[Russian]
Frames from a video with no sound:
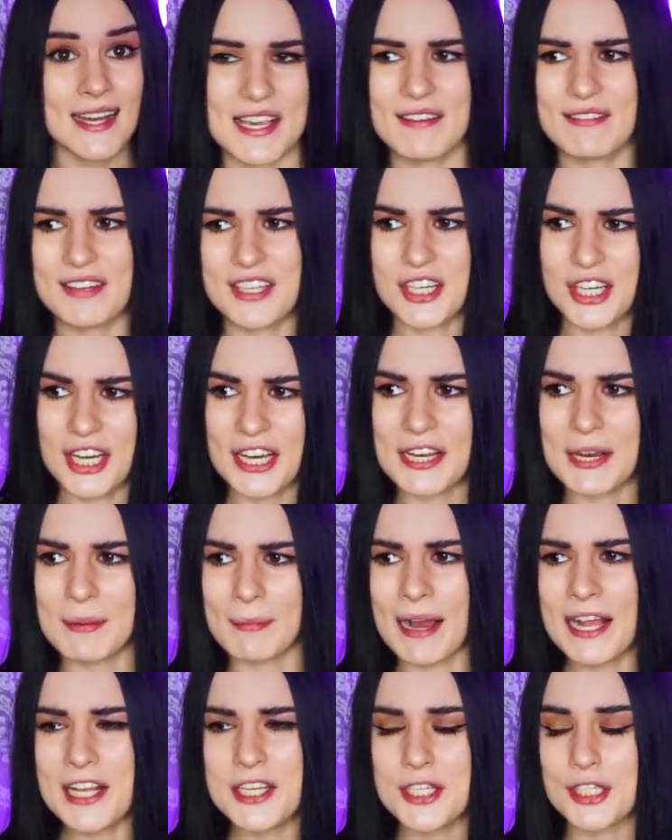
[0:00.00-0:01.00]
девочка или
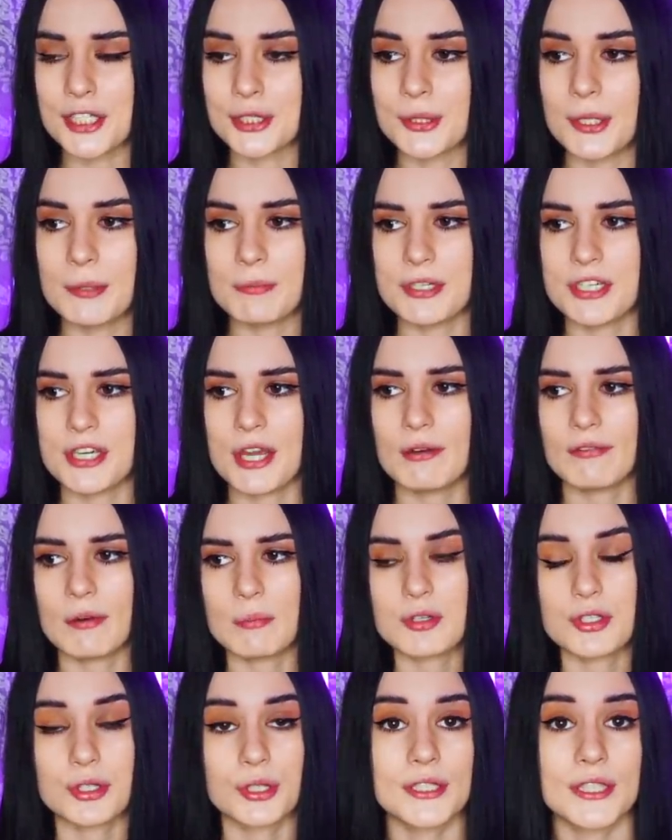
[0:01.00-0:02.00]
мальчик, но обещаю
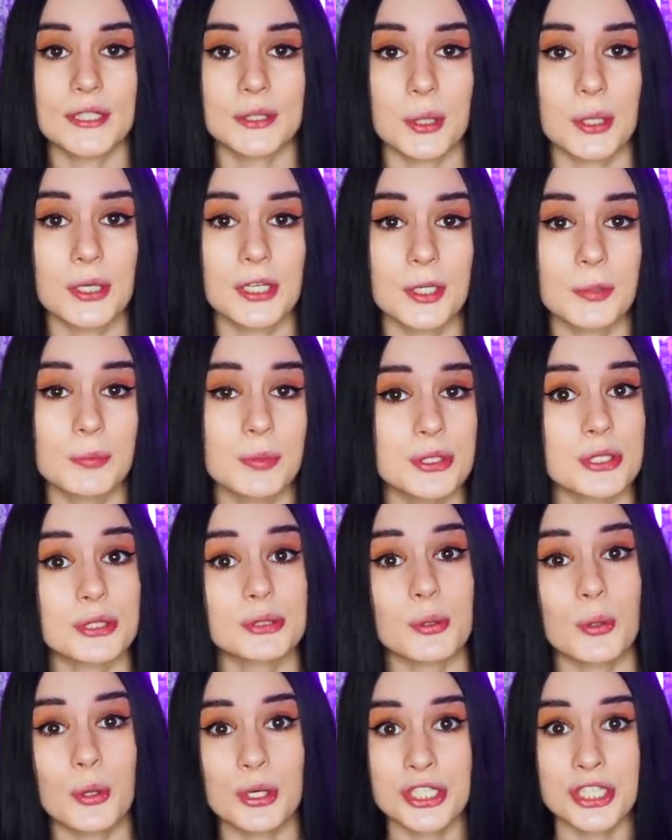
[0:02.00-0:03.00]
вам, что этот ролик
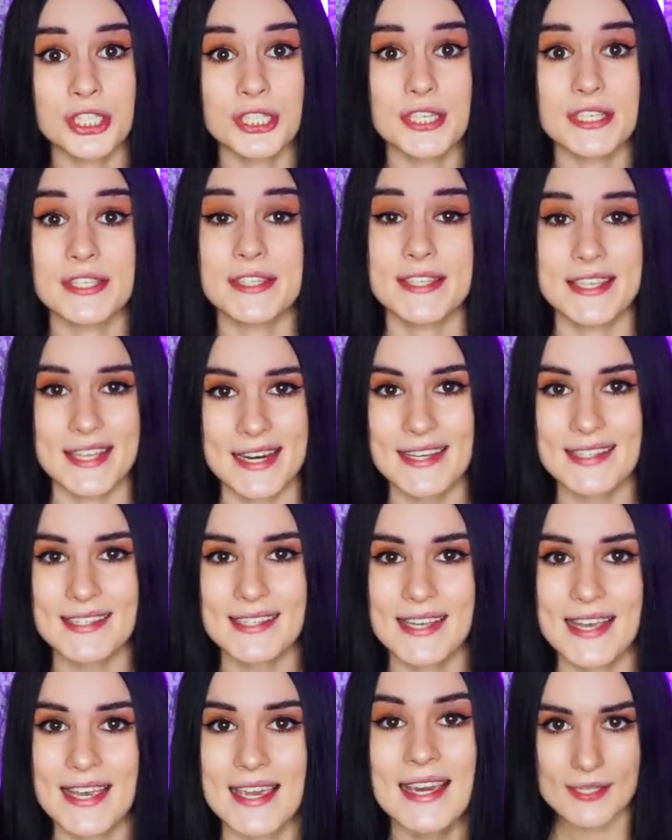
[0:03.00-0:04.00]
будет очень
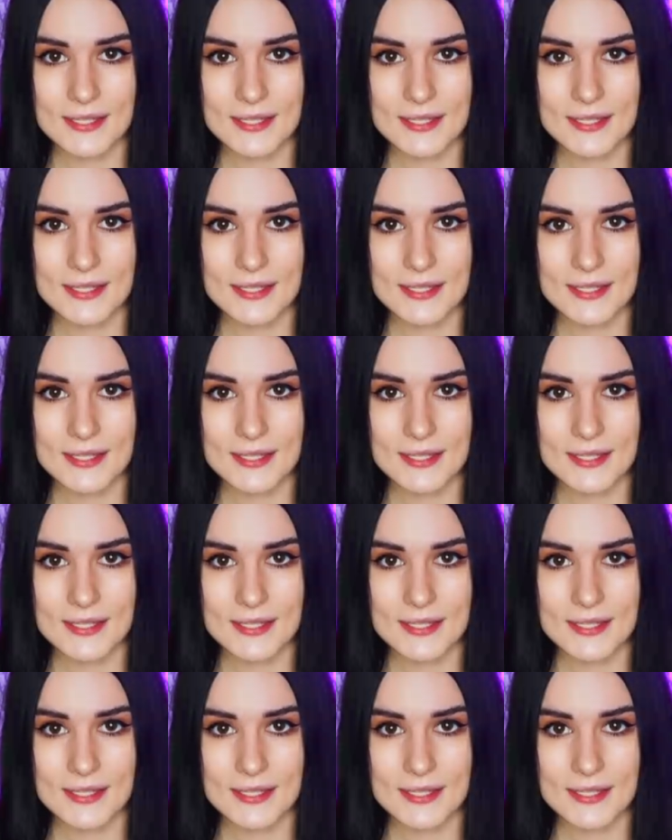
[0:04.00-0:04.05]
интересный.